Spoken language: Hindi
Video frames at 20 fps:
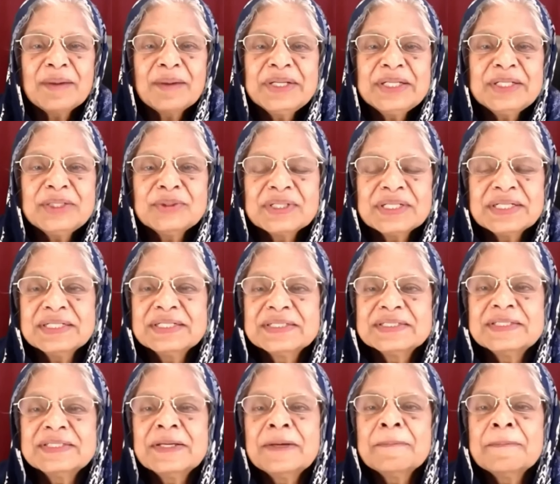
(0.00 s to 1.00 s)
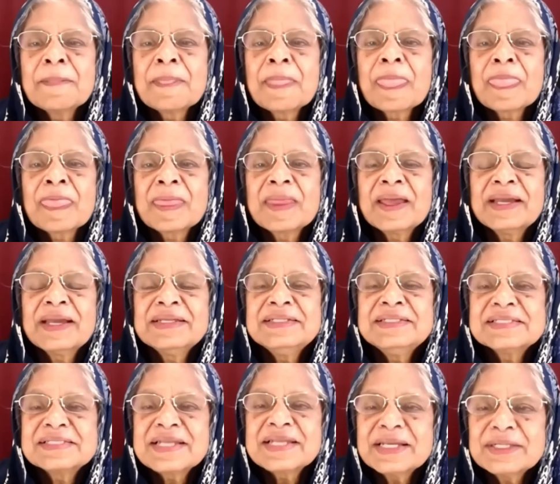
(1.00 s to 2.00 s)
कमिंग टू अर्थ एंड
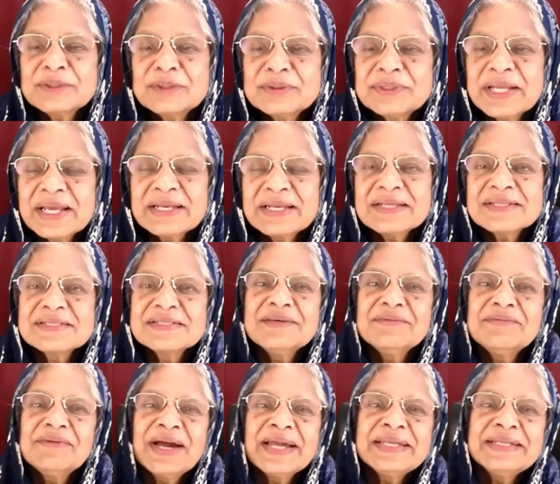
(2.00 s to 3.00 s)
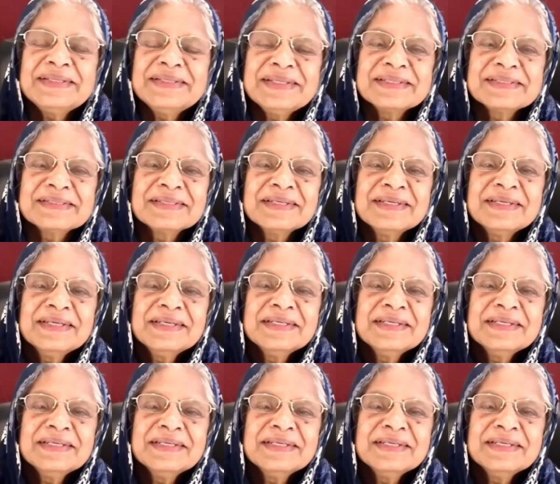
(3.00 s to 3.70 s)
ही इज ट्राइंग टू टेल अस डिवाइन थिंग्स